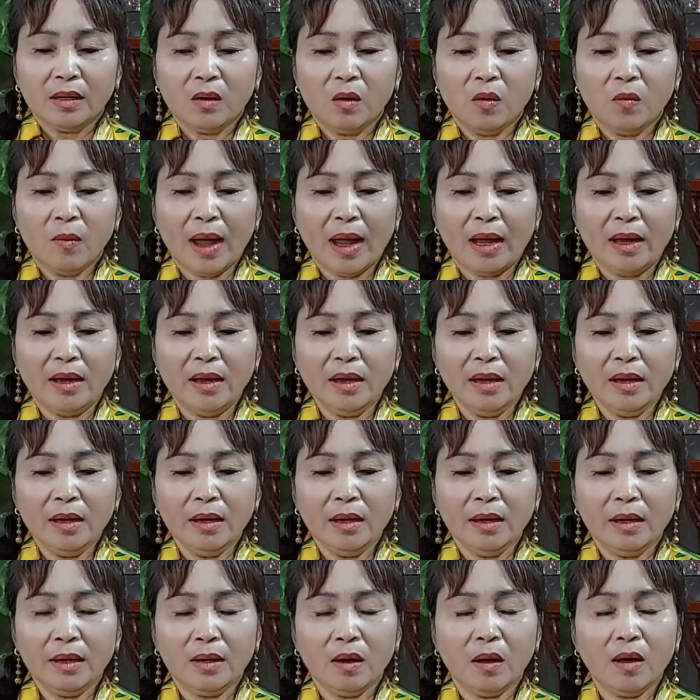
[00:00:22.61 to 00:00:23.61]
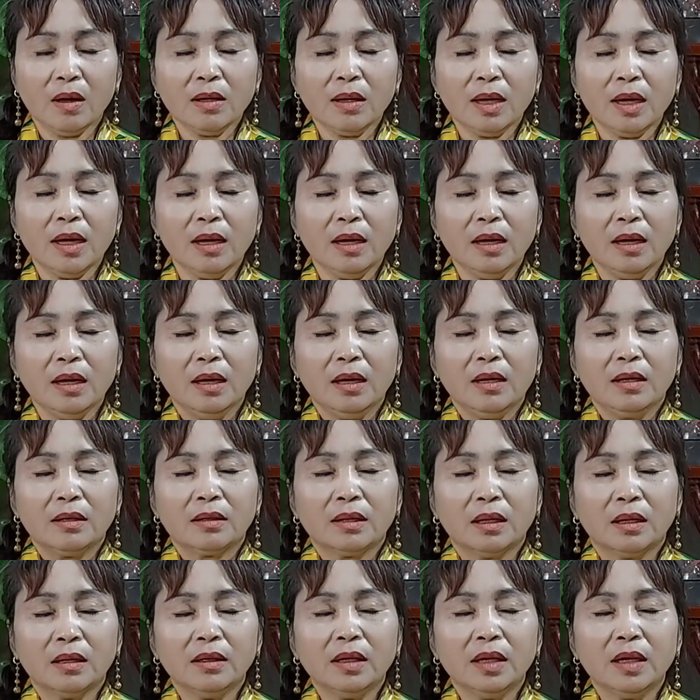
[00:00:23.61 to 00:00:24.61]
Cô Bảy đó cái
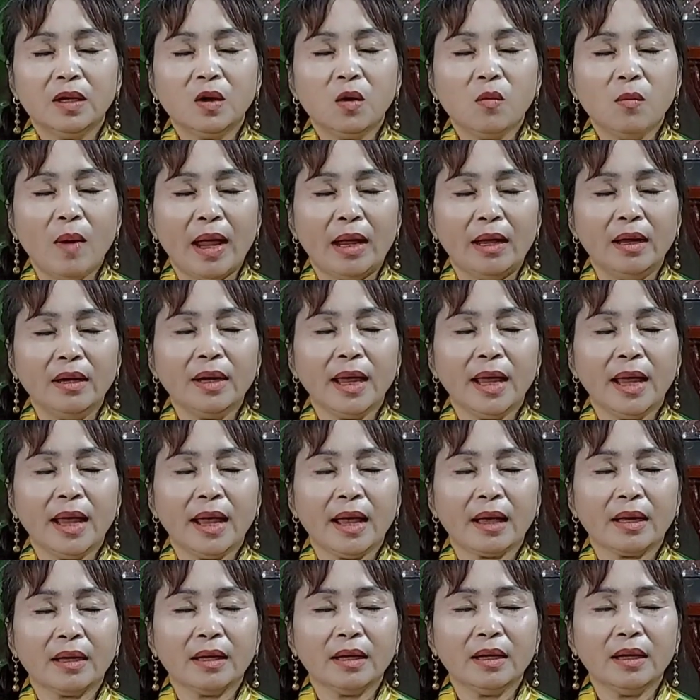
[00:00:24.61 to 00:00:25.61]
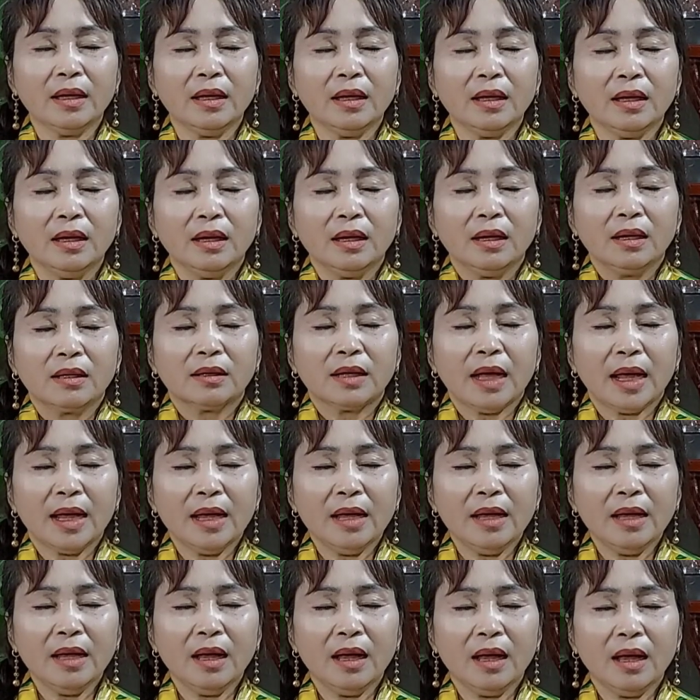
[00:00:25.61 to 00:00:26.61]
tự nhiên cô Bảy nghe cái
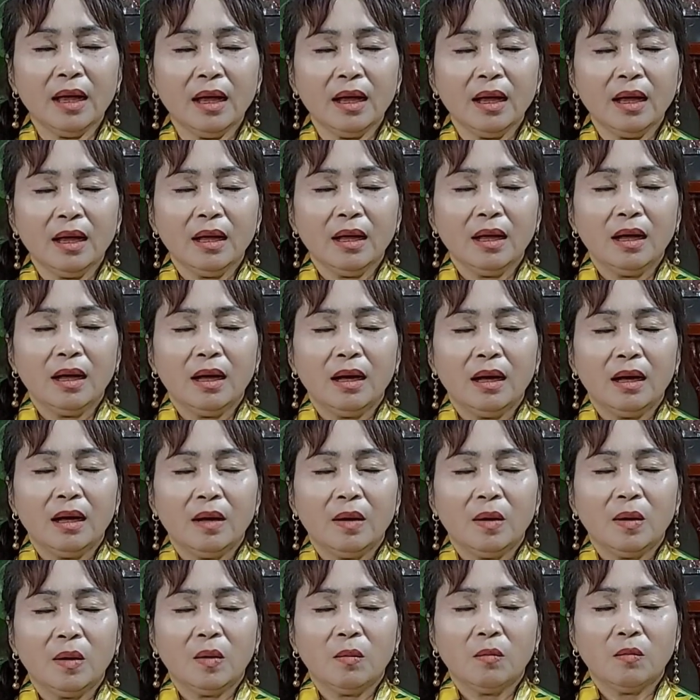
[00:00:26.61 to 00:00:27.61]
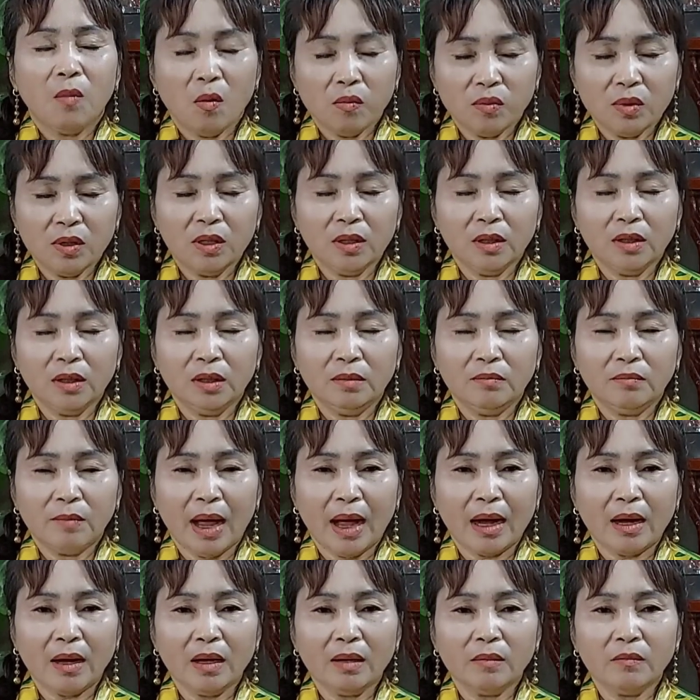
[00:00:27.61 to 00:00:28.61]
thấy một người
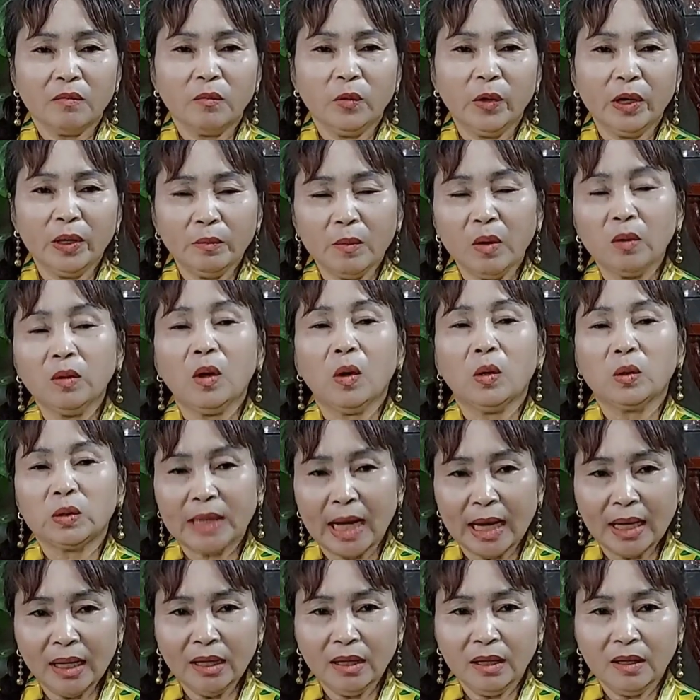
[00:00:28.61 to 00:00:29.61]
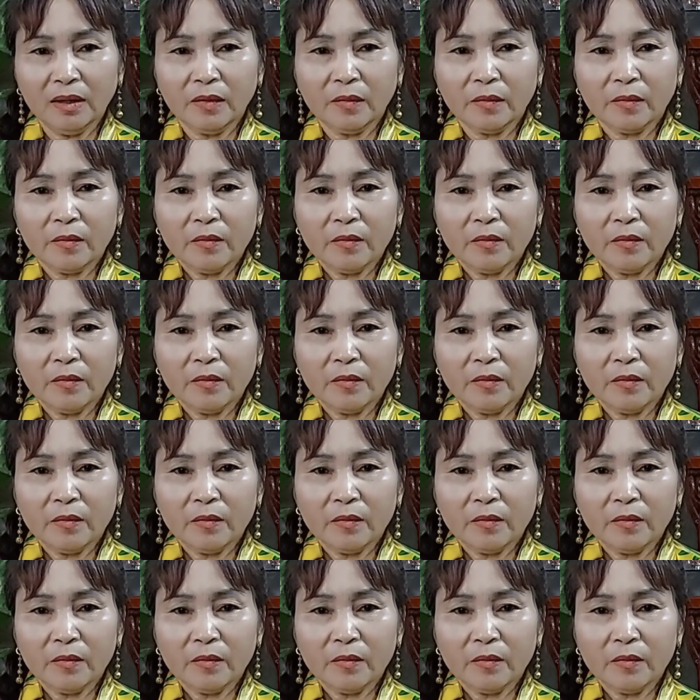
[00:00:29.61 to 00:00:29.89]
mặc nguyên bộ đồ trắng